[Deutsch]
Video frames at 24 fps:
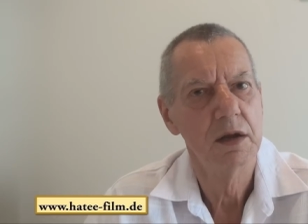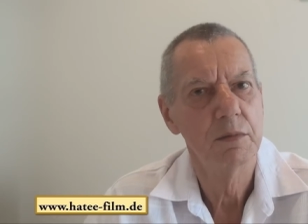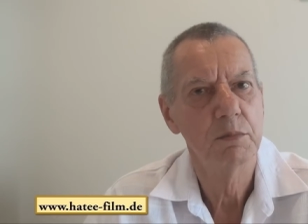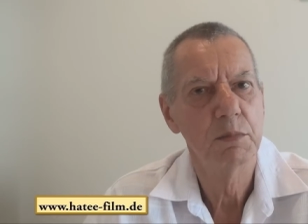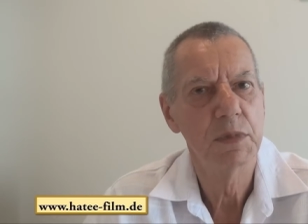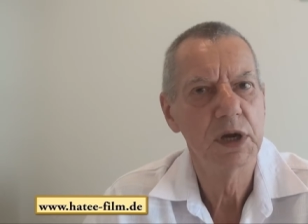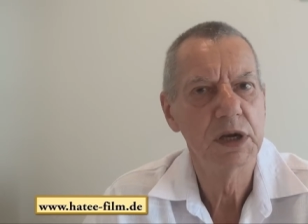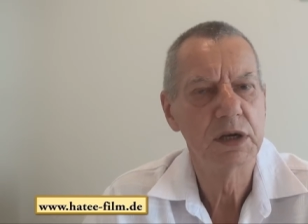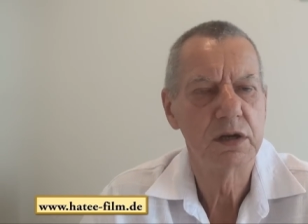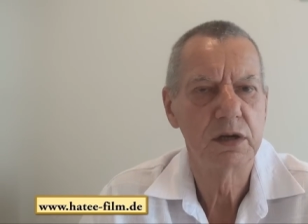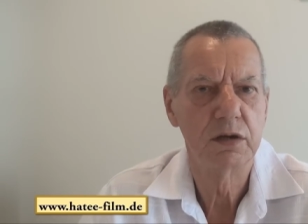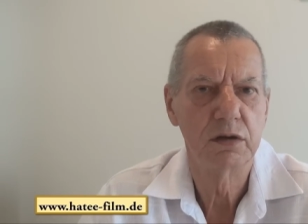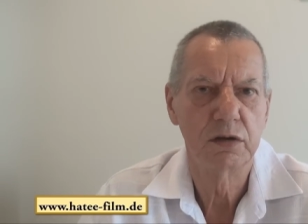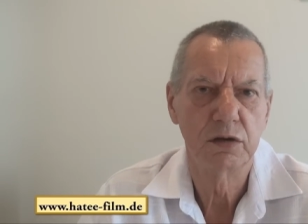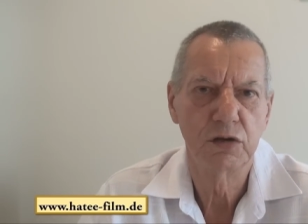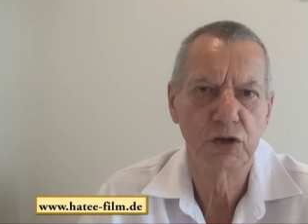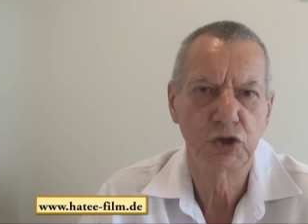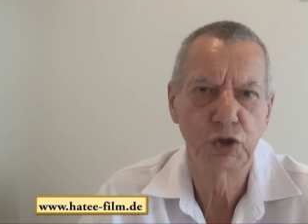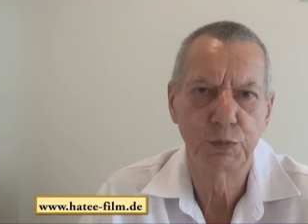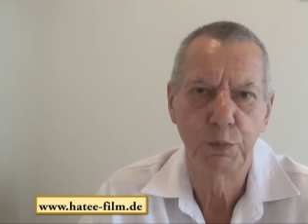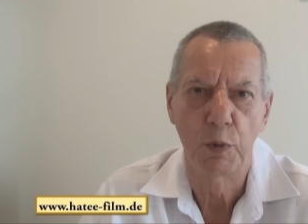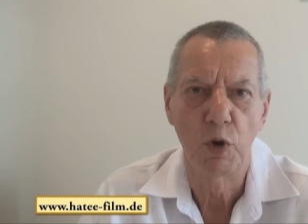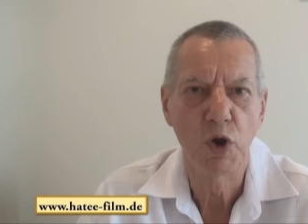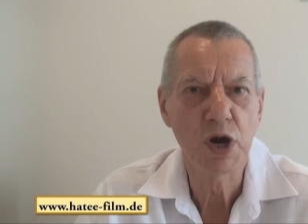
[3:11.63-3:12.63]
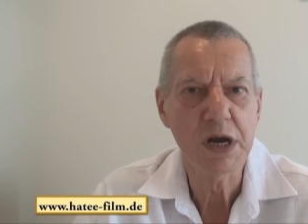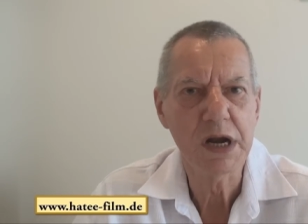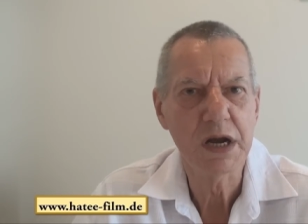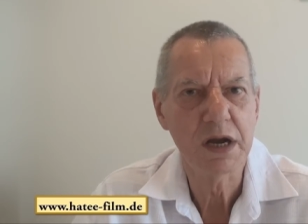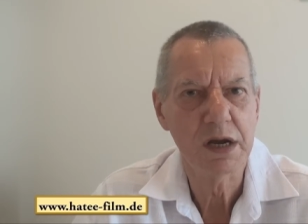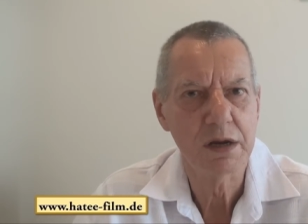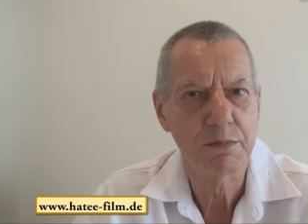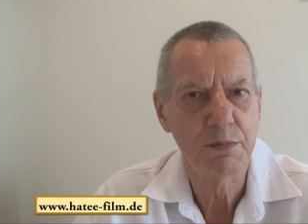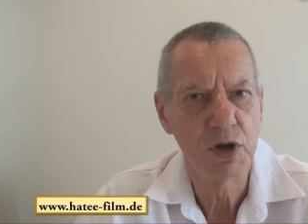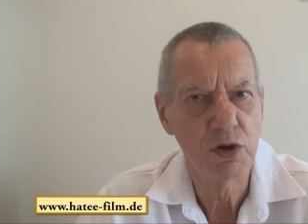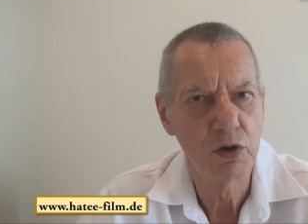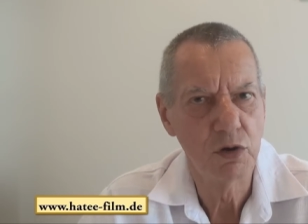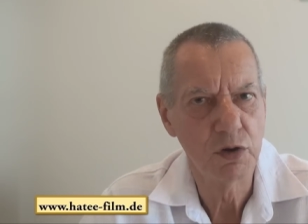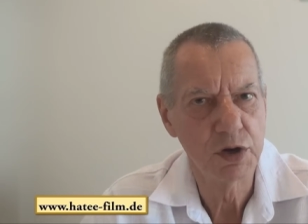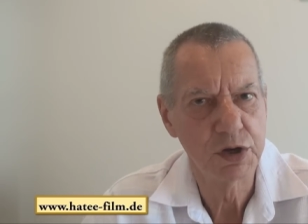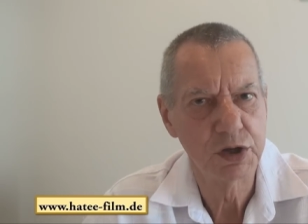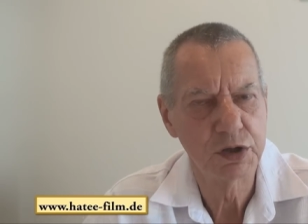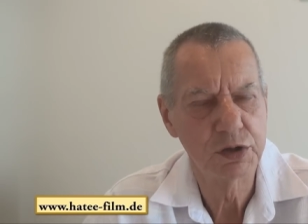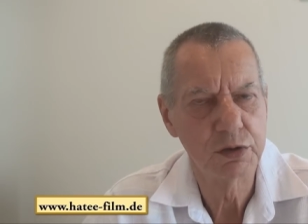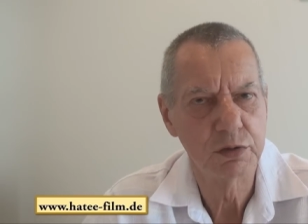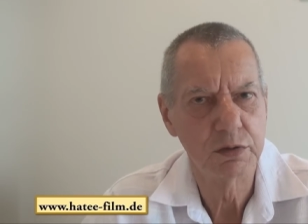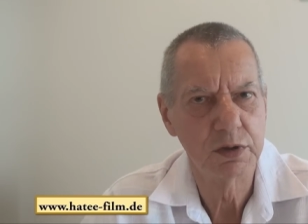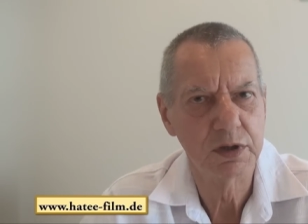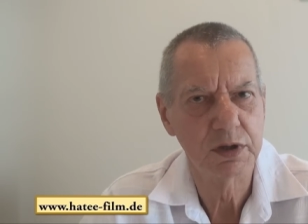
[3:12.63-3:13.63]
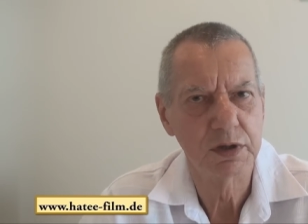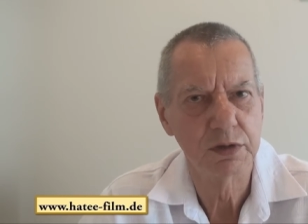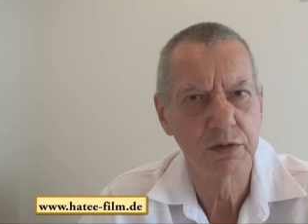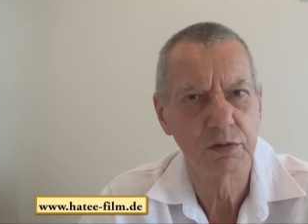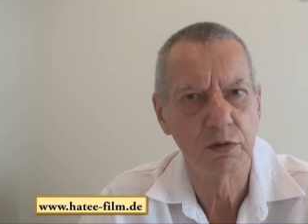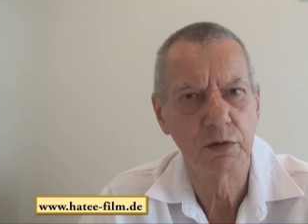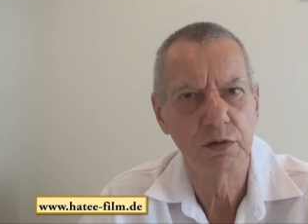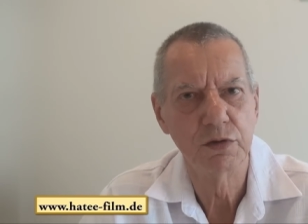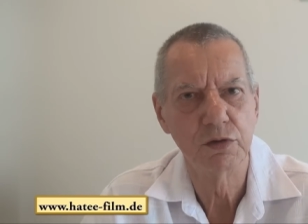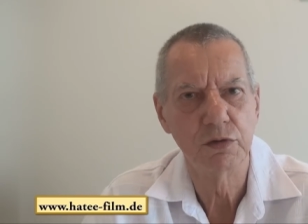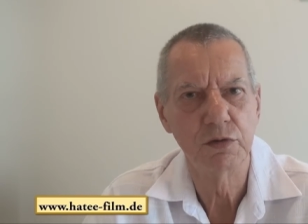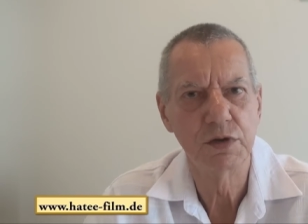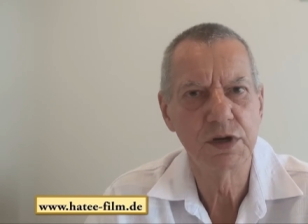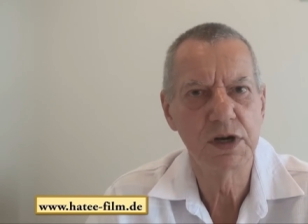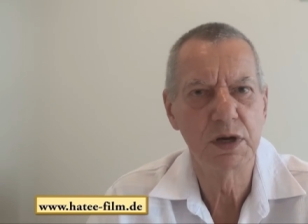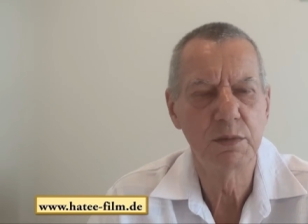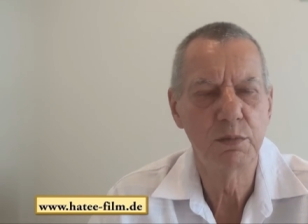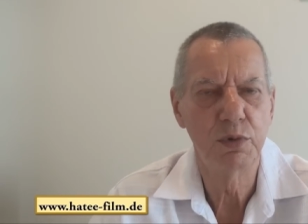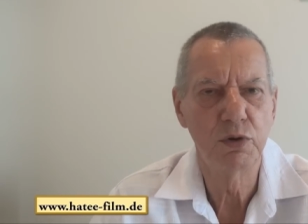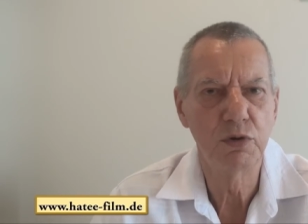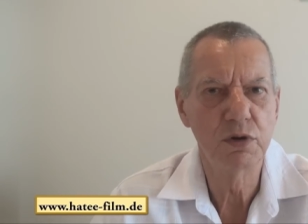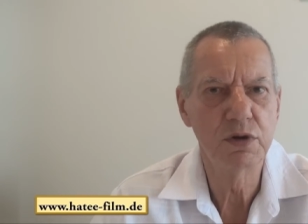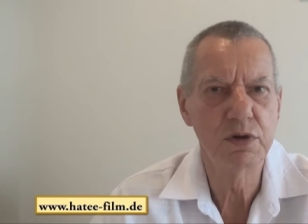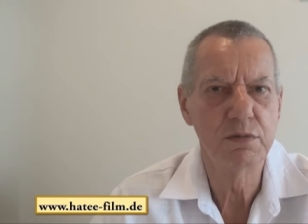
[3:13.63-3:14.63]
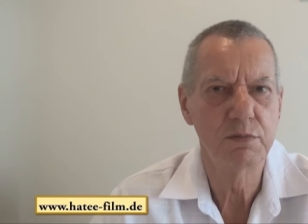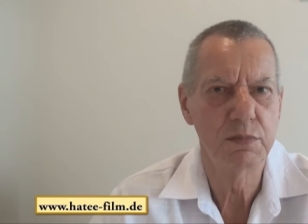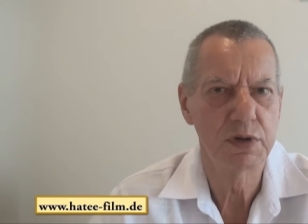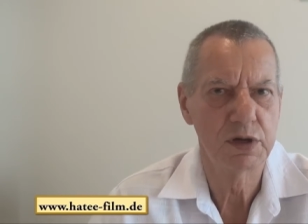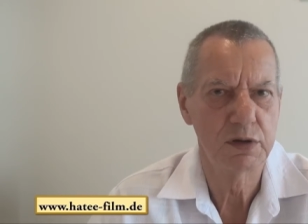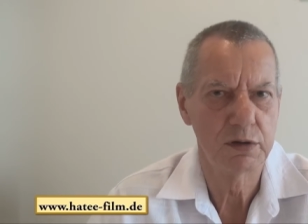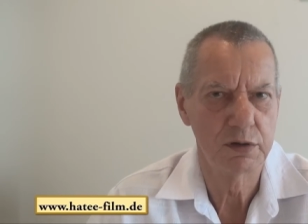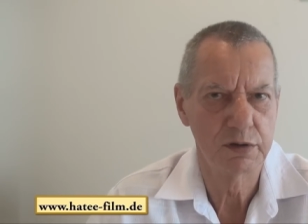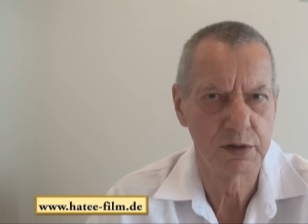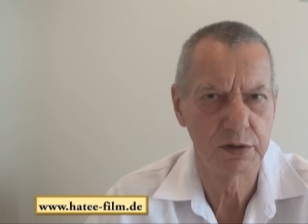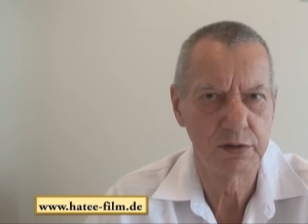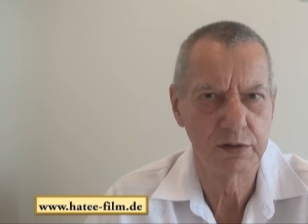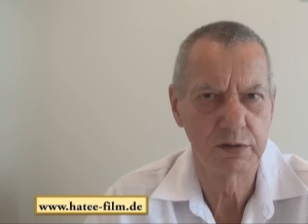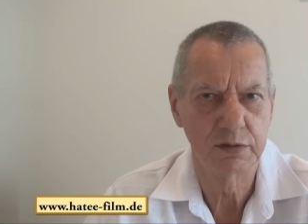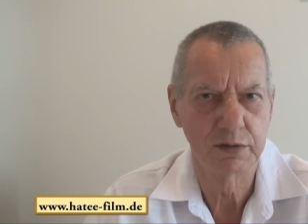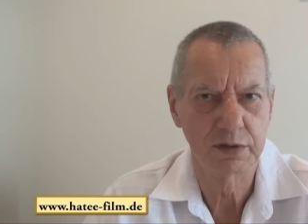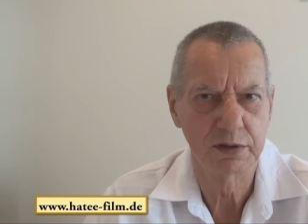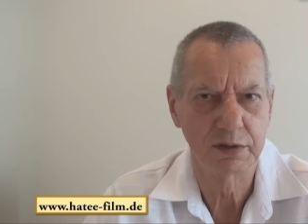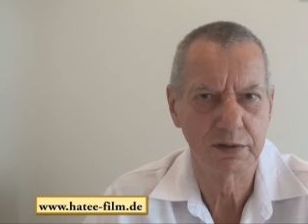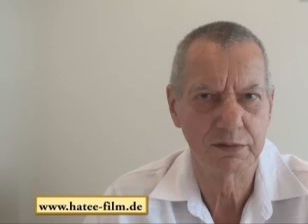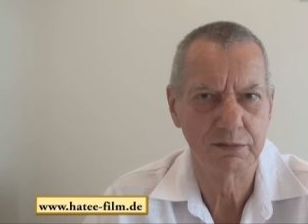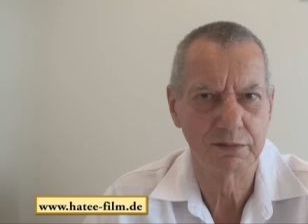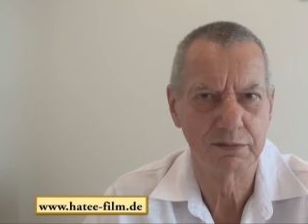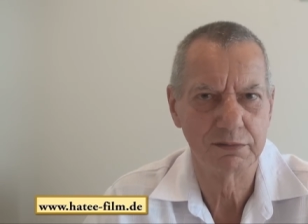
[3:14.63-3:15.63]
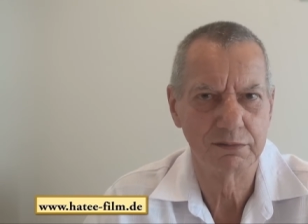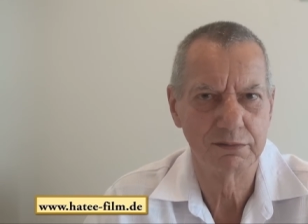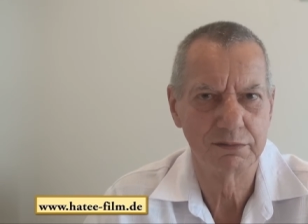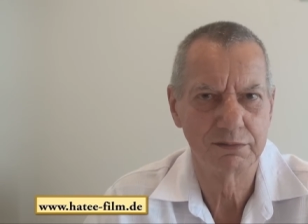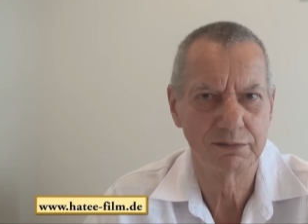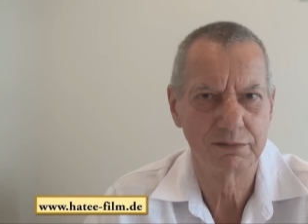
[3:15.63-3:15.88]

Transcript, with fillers: mit Spoilerbeleuchtungen und Unterbodenbeleuchtungen.